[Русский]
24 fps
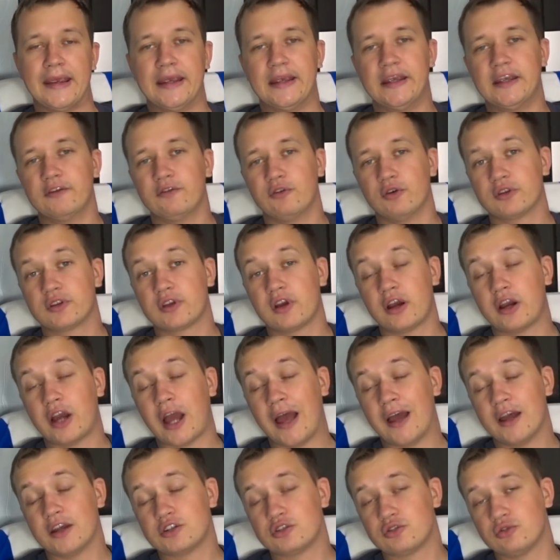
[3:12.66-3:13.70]
И вот
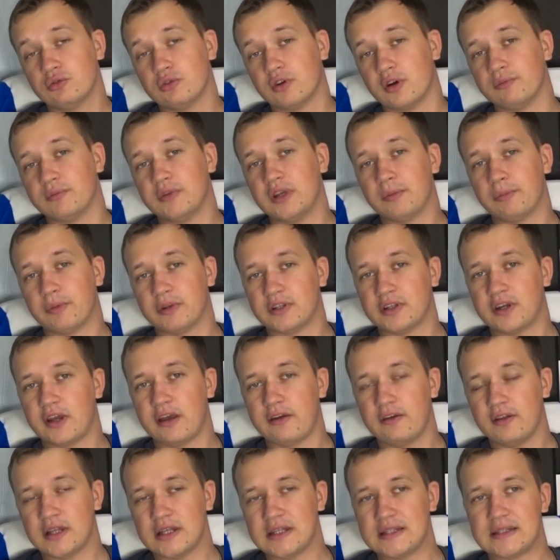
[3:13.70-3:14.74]
какая штука мне
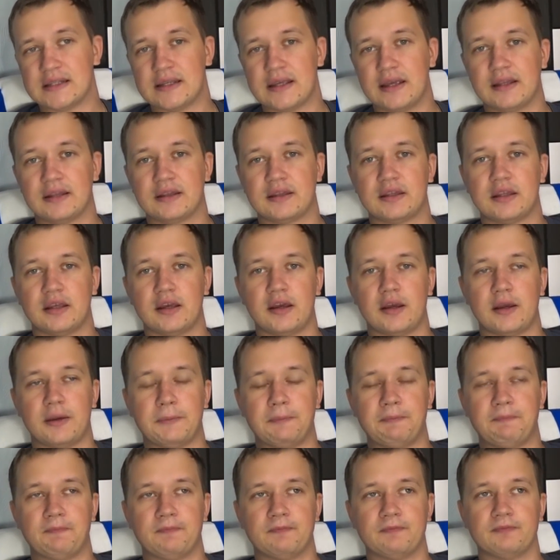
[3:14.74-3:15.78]
понравилась, это